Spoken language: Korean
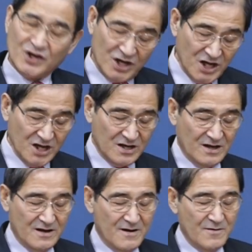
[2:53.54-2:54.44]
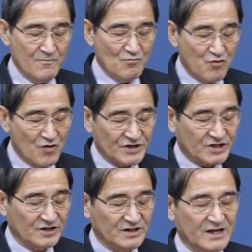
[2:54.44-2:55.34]
네
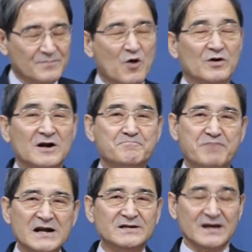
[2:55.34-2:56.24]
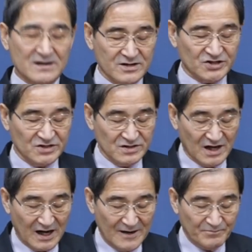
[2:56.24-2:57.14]
무엇이 네 몸을 밝게 할
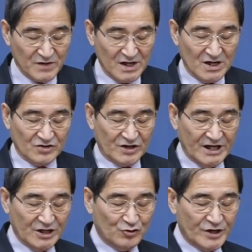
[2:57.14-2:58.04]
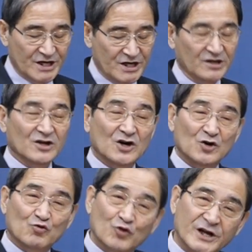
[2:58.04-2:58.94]
것인가? 네 눈이
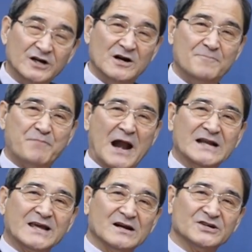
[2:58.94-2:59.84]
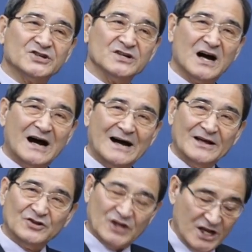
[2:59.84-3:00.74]
우리를 밝게 할 것인가?
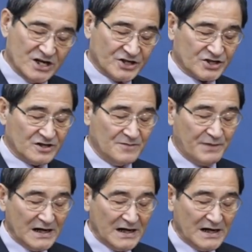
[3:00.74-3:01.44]
내 네 자신을